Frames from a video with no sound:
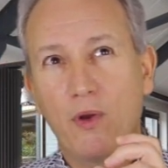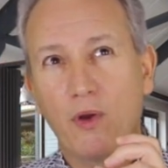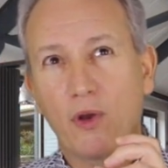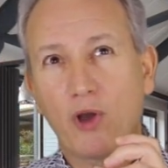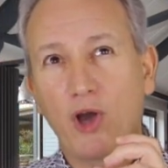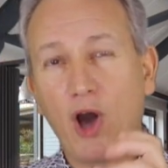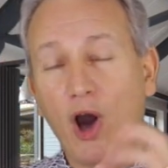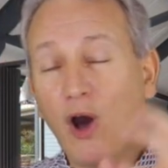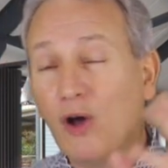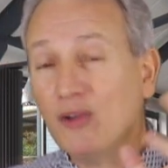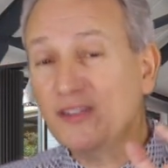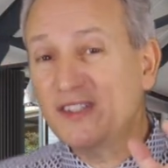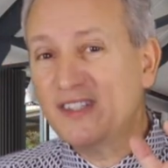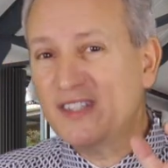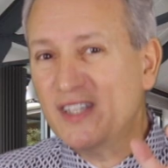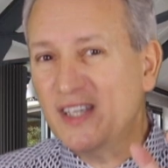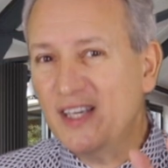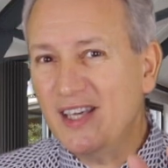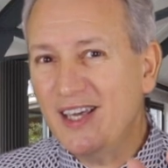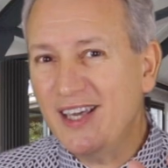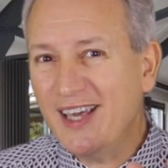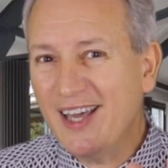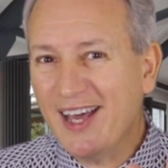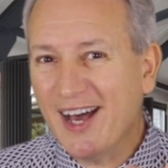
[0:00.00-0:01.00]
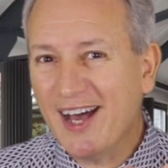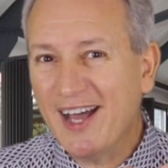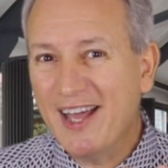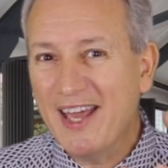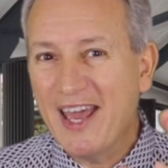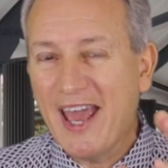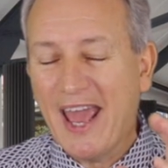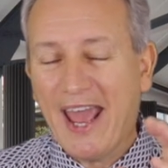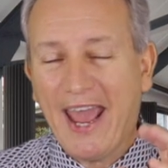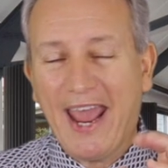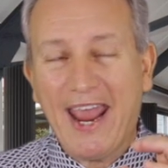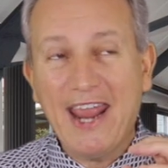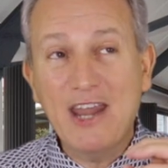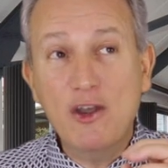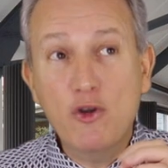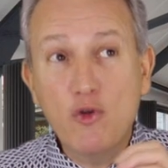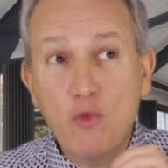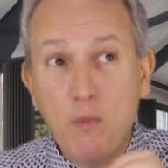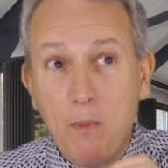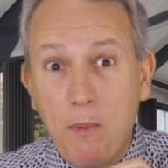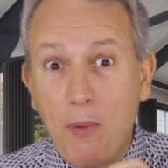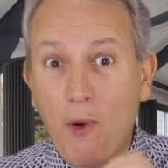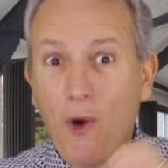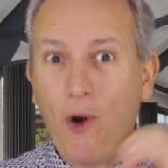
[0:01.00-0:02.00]
grandir et
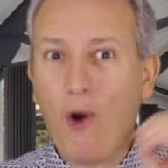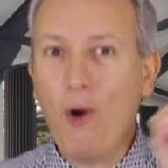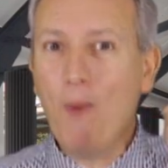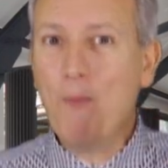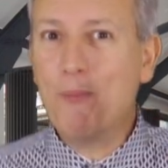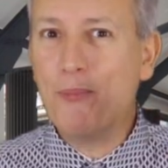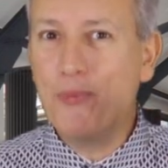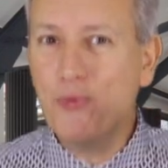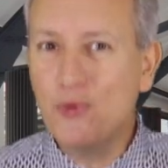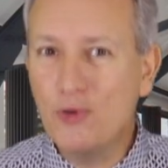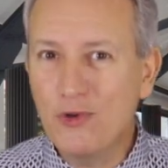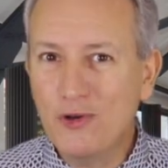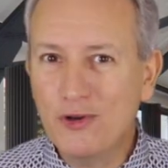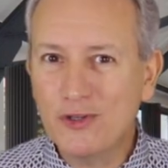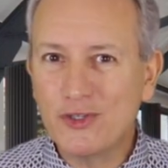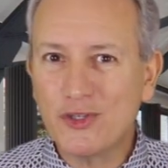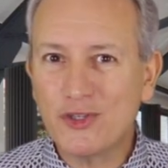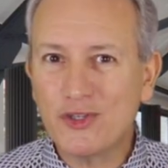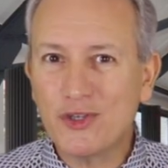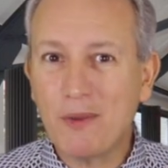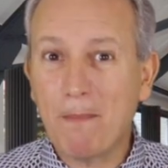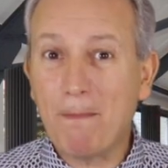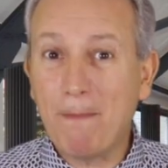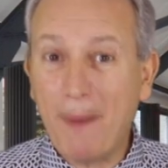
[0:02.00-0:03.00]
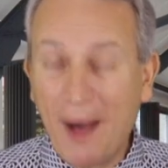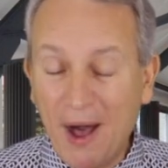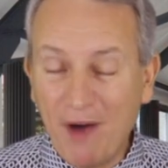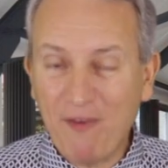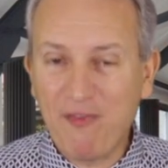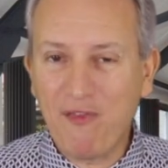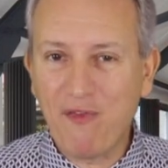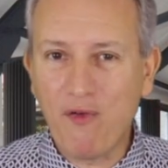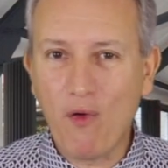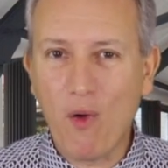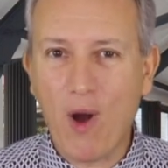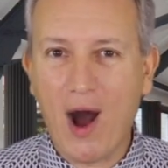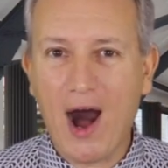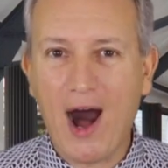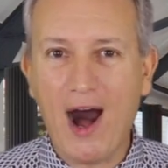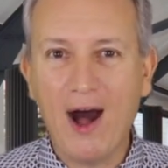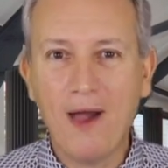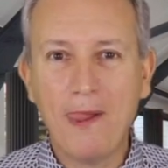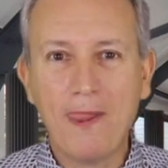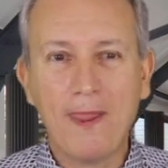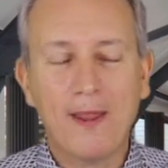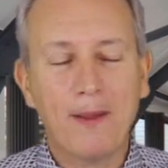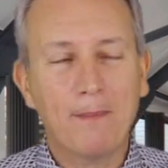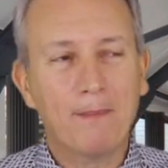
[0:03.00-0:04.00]
nous propulse
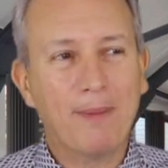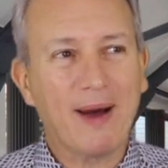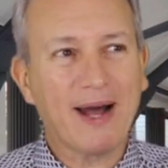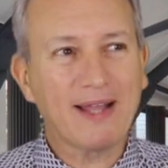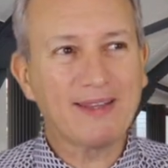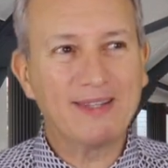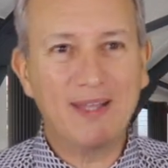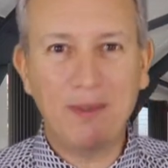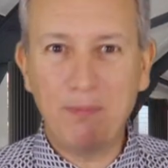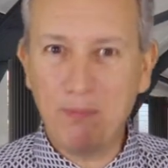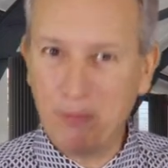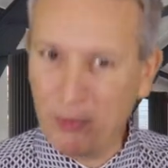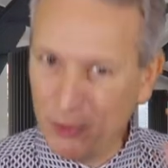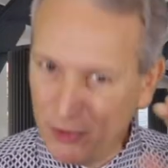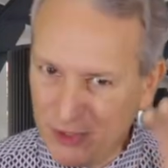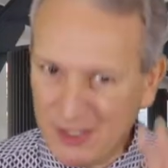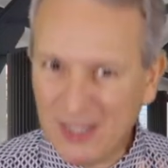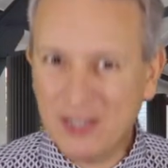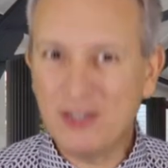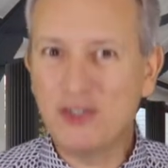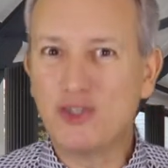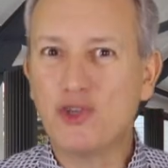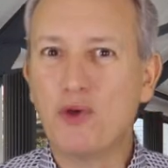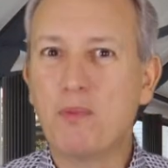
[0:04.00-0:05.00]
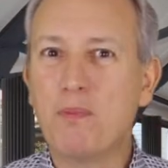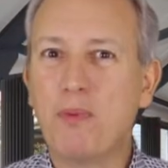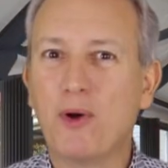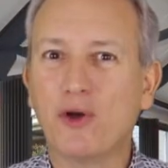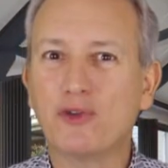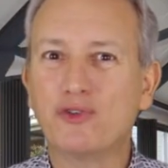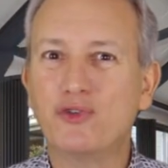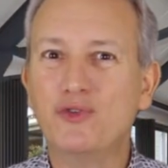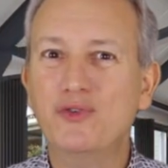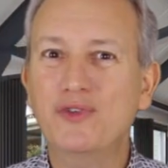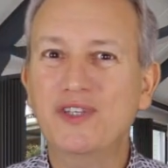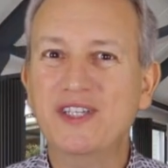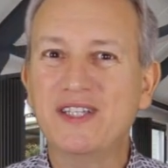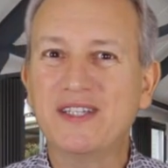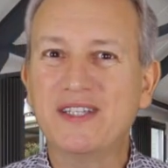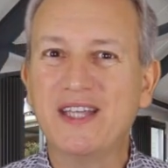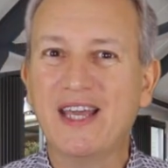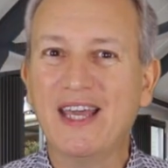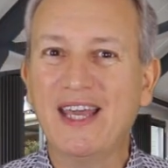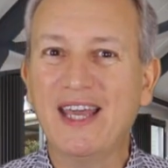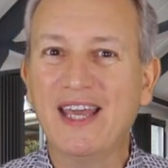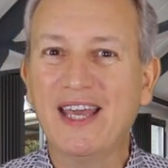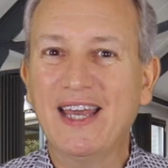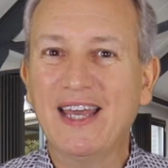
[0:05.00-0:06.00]
parfois par des petites
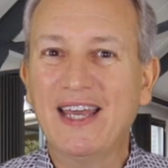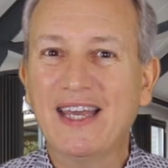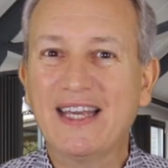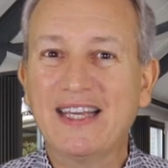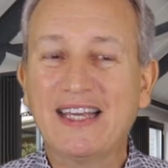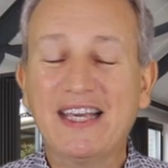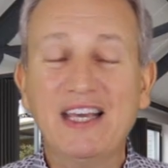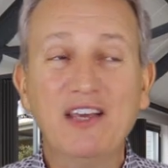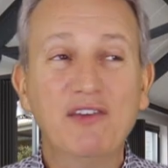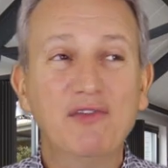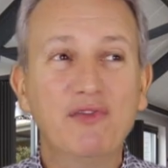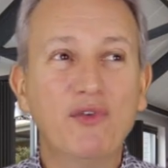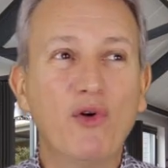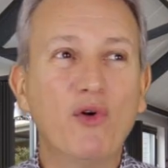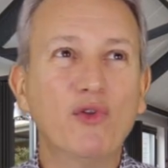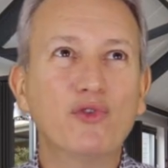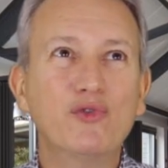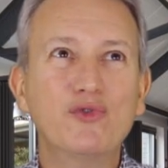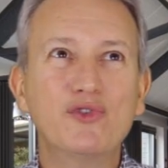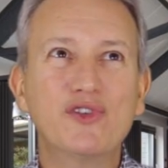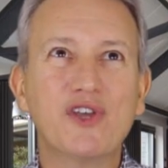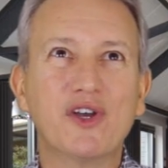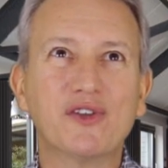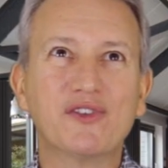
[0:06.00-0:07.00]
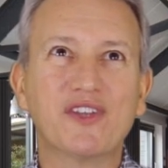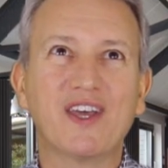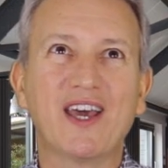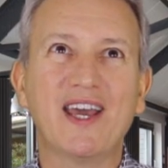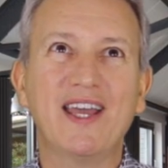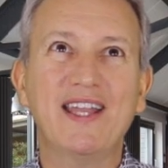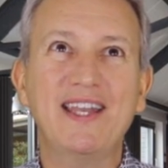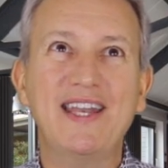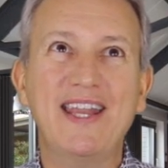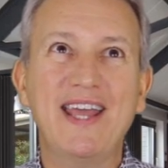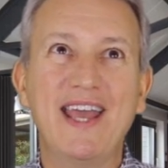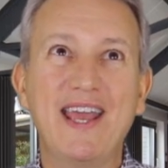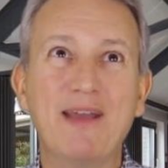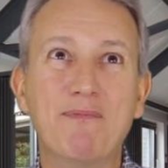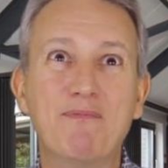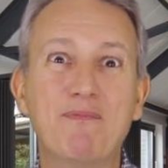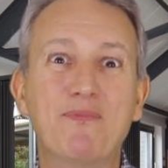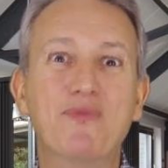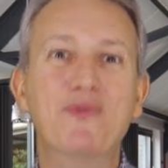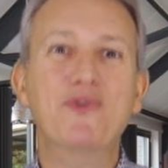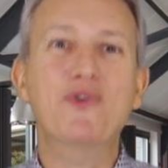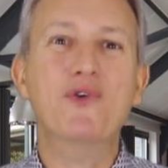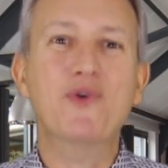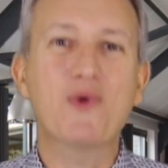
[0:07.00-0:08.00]
opportunités qui vont nous entraîner
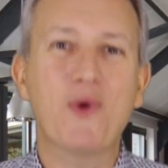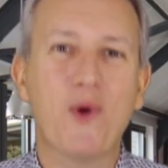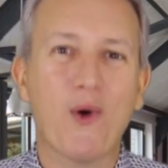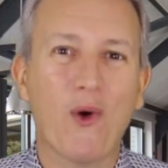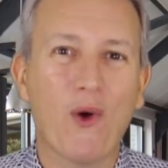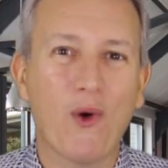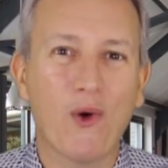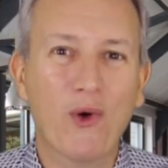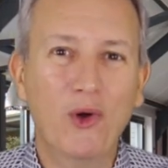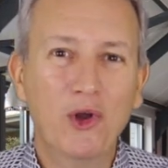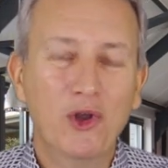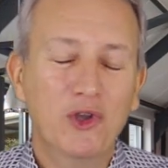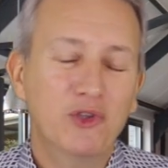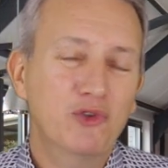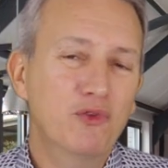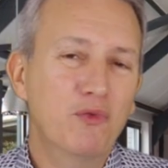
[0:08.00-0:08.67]
plus haut,